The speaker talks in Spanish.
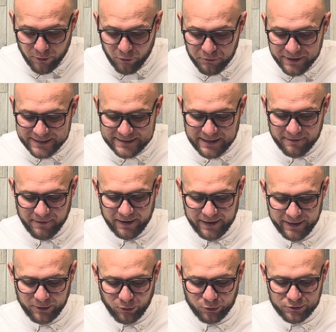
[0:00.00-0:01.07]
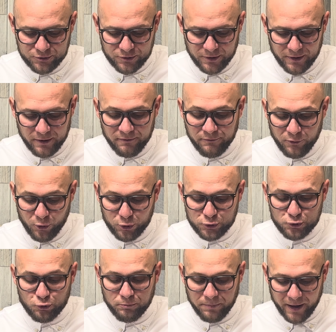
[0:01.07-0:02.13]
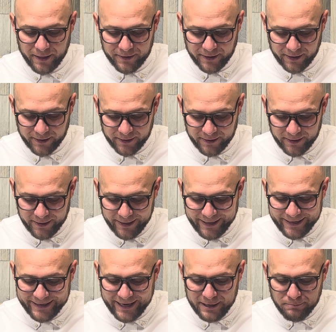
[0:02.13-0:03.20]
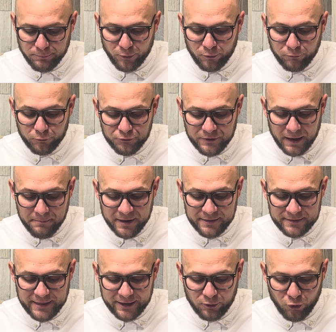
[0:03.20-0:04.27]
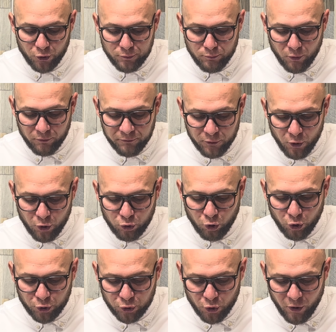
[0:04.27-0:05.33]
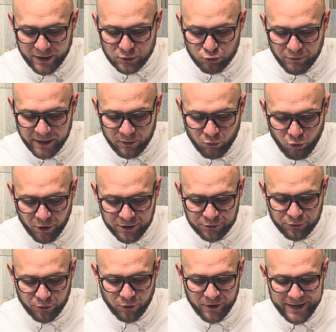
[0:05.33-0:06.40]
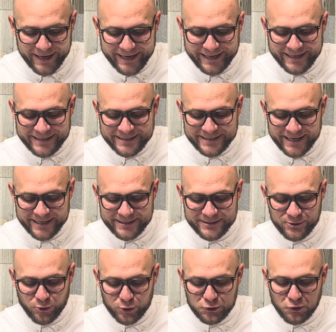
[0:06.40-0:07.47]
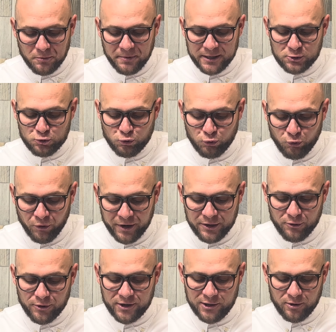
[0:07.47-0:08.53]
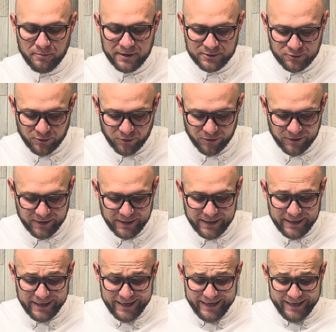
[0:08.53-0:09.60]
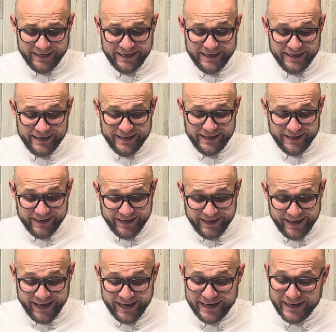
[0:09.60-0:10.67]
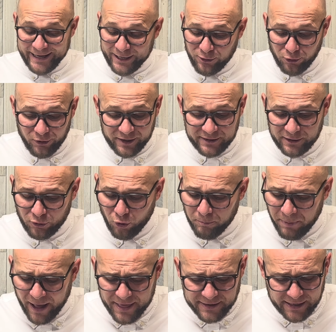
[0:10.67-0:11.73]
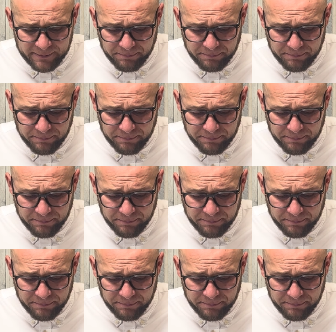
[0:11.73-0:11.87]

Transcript: aún estaba lejos, vio su padre, quien profundamente conmovió, corrió a su encuentro y se echó sobre su cuello y lo besó. Y el hijo le dijo, Padre, he